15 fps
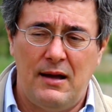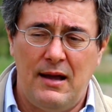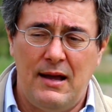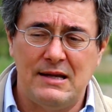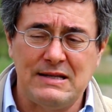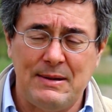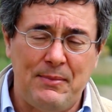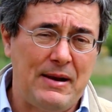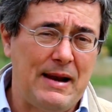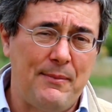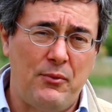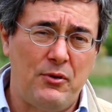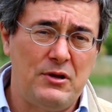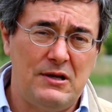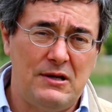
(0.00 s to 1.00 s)
e saperla
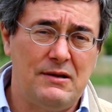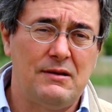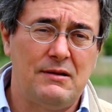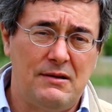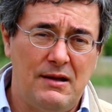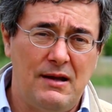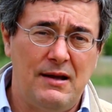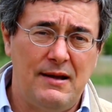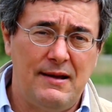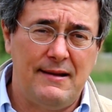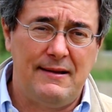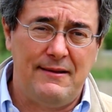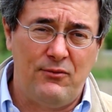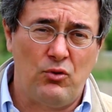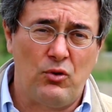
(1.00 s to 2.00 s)
poi
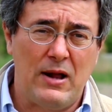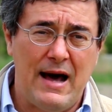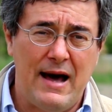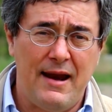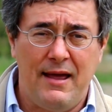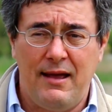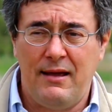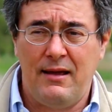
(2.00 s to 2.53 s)
eh, divulgare.